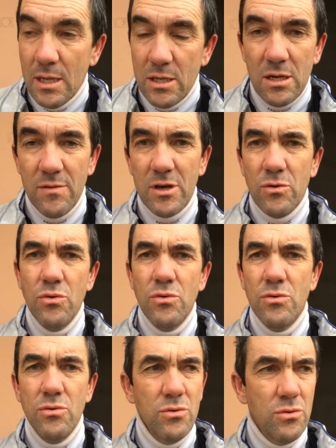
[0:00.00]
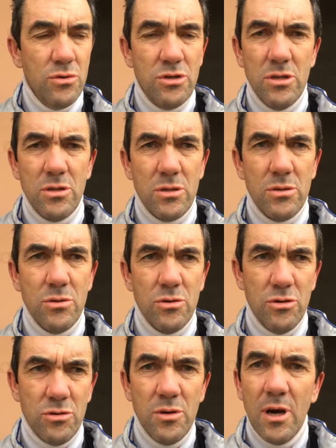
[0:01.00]
J'avais couru,
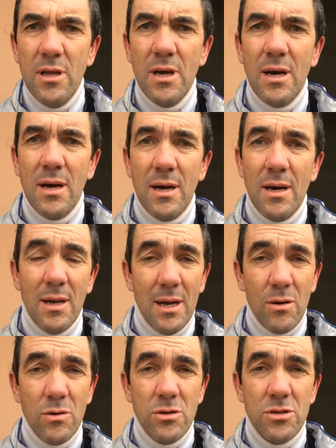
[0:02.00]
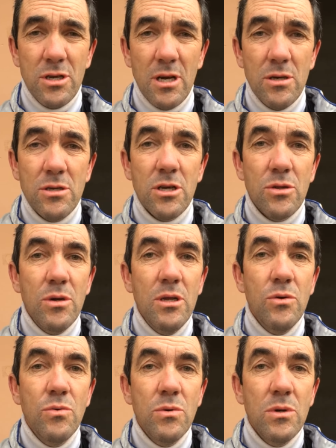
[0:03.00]
je suis allé à La
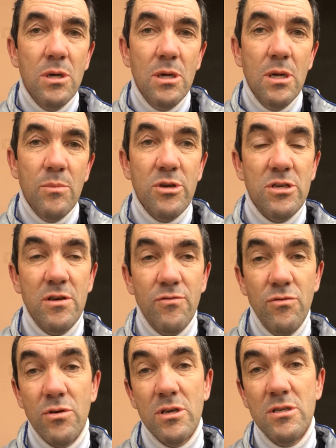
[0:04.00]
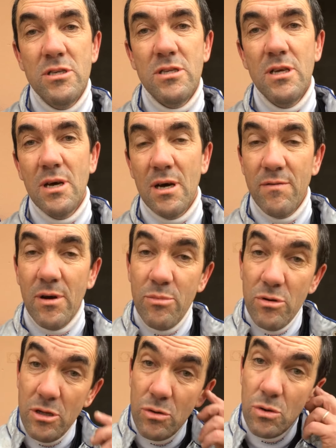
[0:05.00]
Rochelle-Châtelion mhm. et j'ai voulu résister à
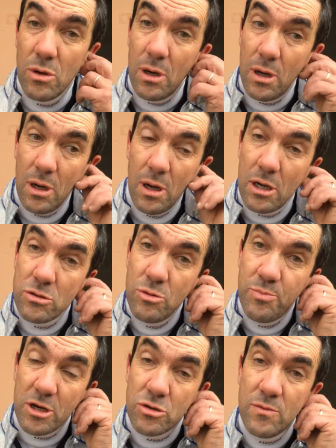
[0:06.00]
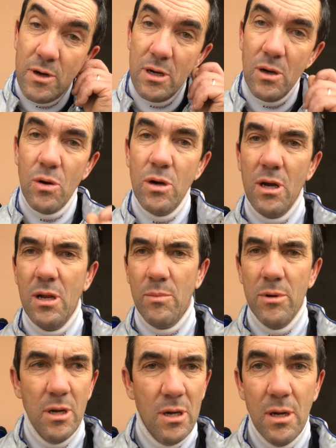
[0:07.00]
Vabulino, euh, un super cheval. Oh là, il, a
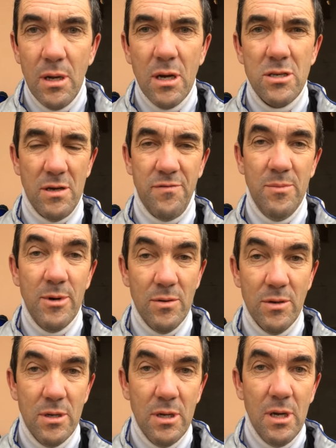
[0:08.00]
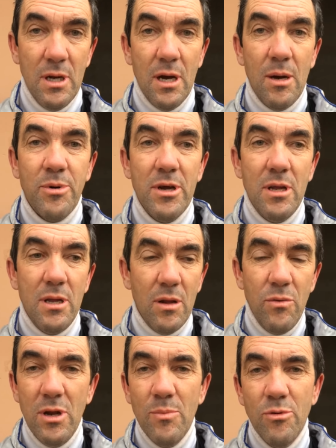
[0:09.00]
fait mal Là, ça fait mal. Après, il
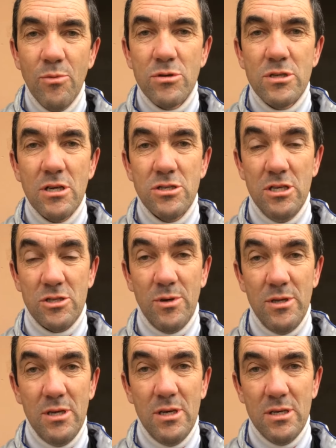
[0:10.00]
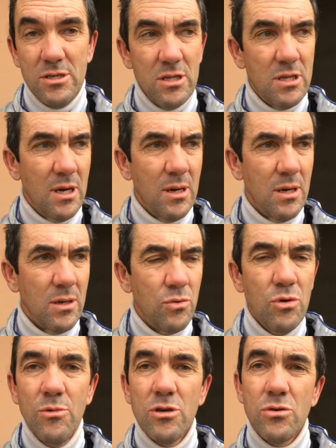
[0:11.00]
a eu les poumons sales, je l'ai soigné. J'étais
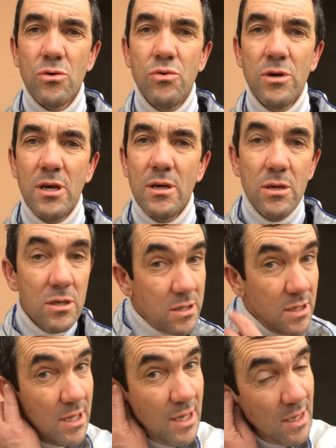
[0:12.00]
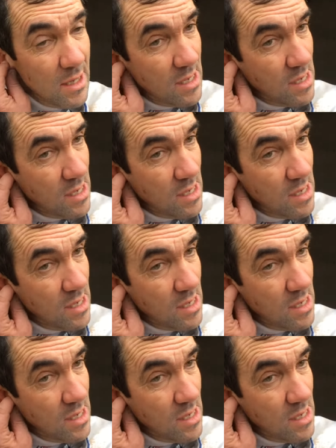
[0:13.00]
deux mois sans courir cet été.